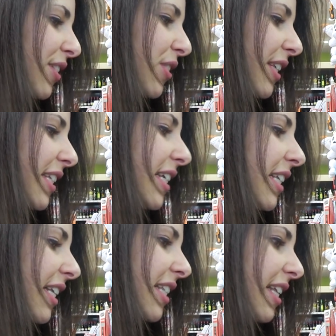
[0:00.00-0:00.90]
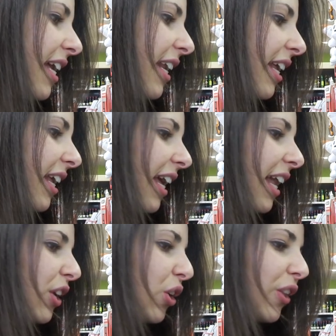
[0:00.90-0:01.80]
entonces tienes que enseñar
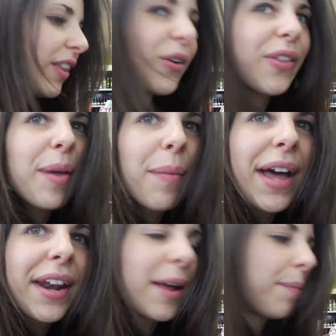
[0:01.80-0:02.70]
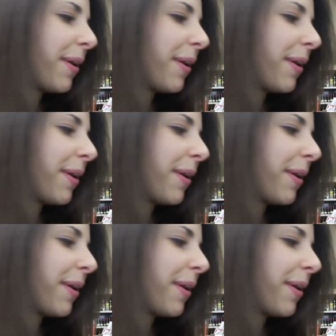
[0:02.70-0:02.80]
el código de barra